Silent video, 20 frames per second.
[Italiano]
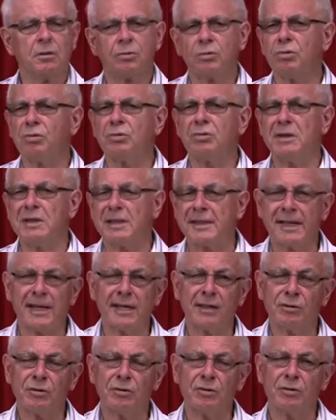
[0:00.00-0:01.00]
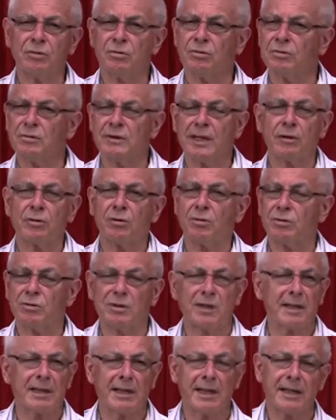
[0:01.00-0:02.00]
tutti sanno una
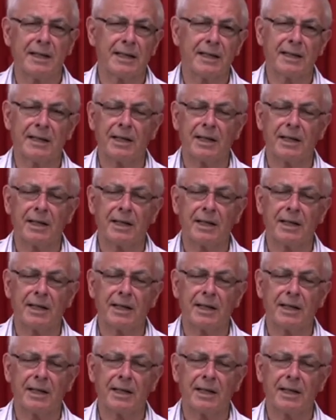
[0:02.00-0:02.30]
cotterella